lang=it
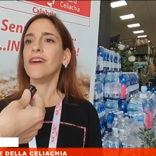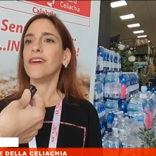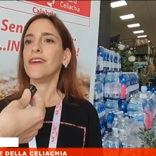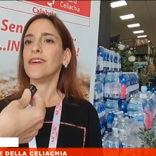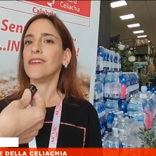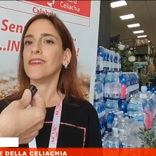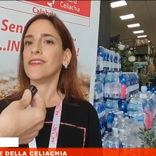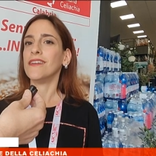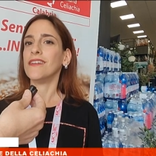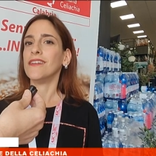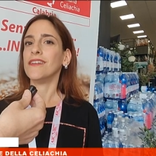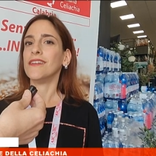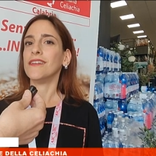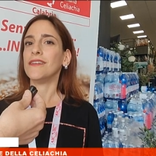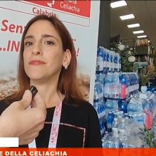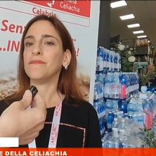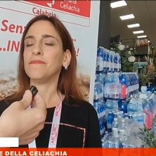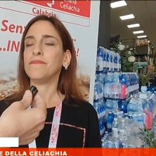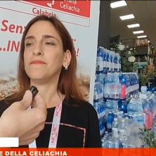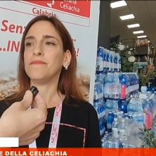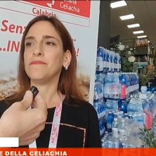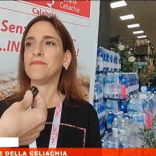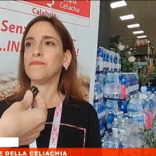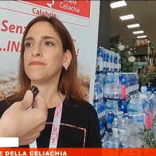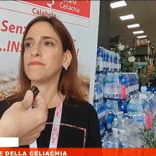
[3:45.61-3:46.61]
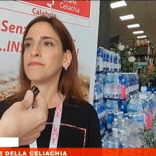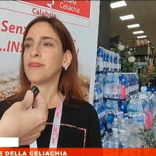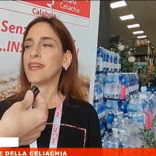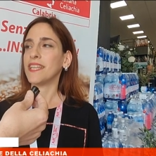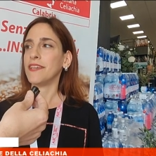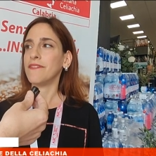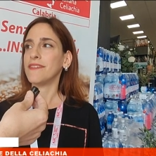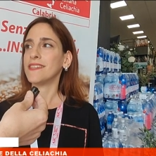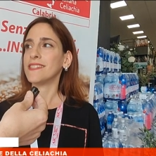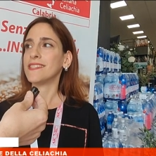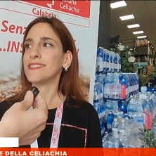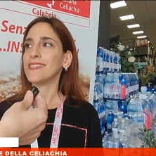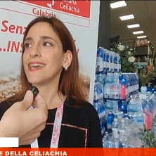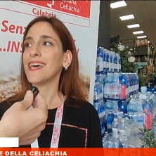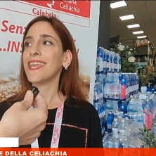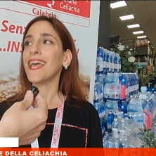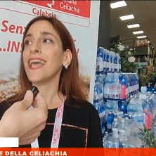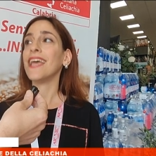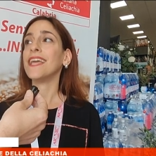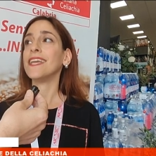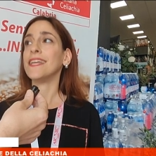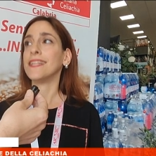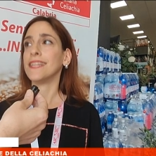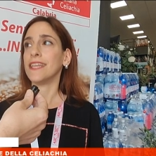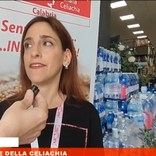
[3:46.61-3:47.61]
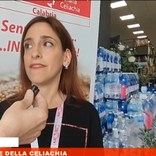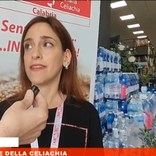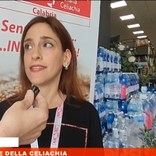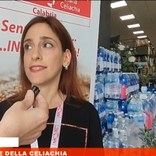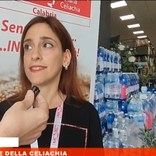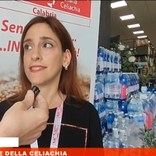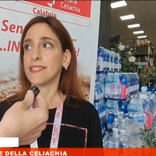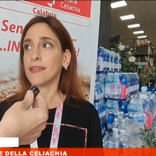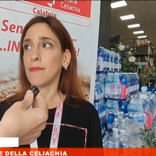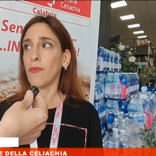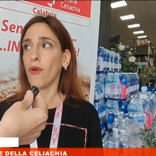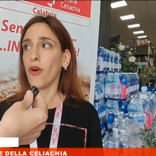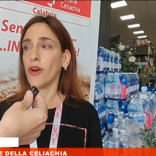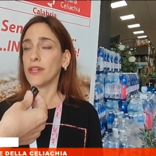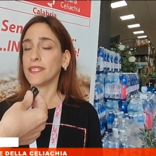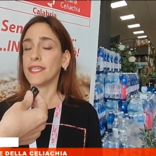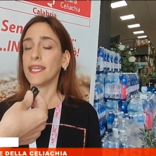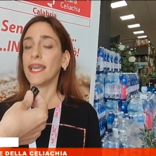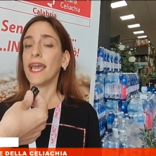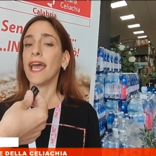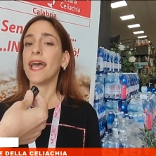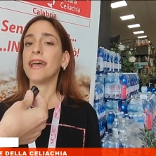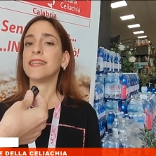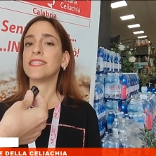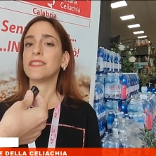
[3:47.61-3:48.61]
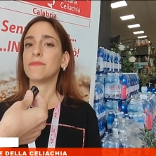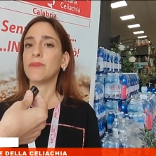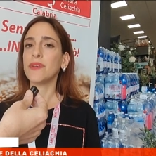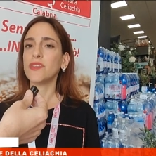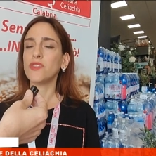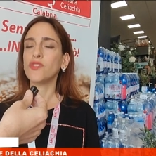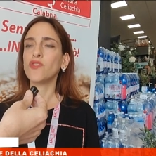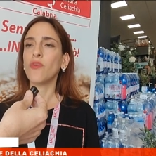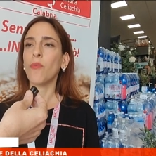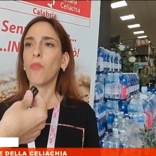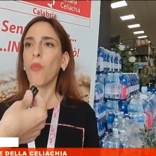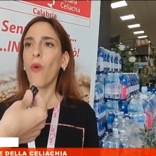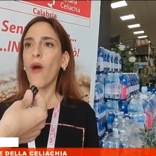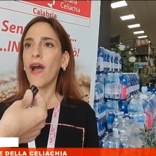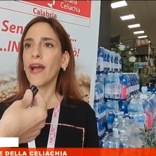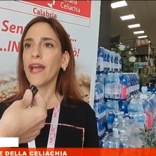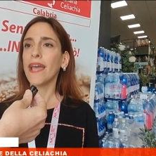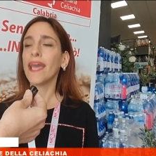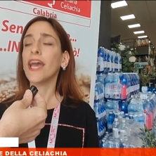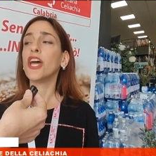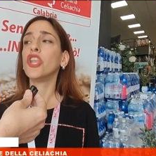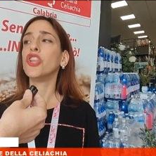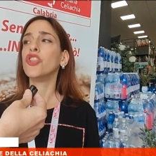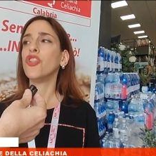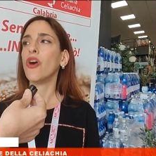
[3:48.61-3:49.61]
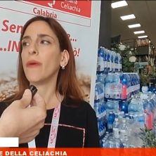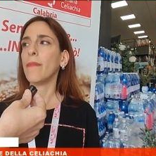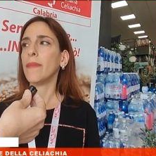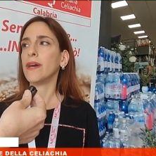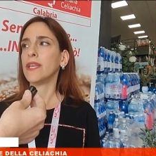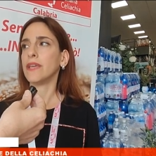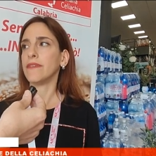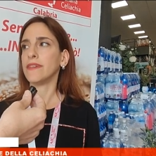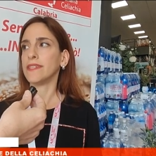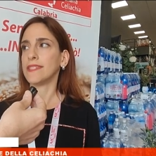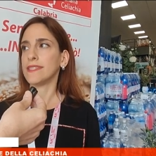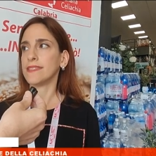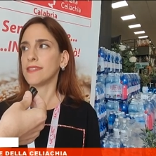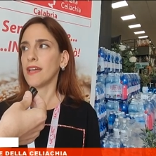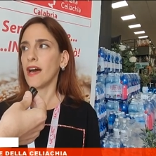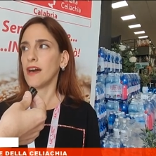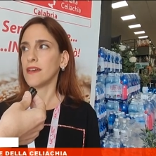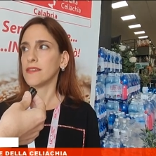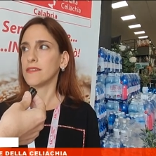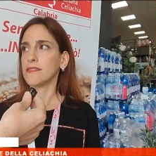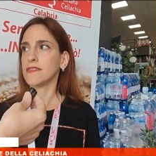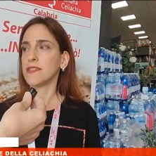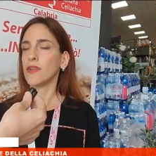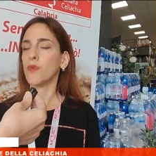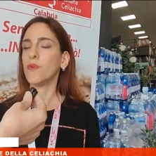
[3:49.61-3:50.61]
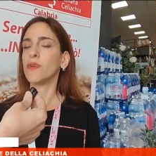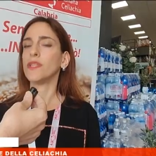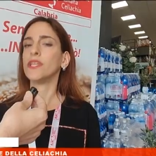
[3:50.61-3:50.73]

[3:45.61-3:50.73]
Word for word: ehm, manifestare in diversi modi e spesso può anche non manifestarsi,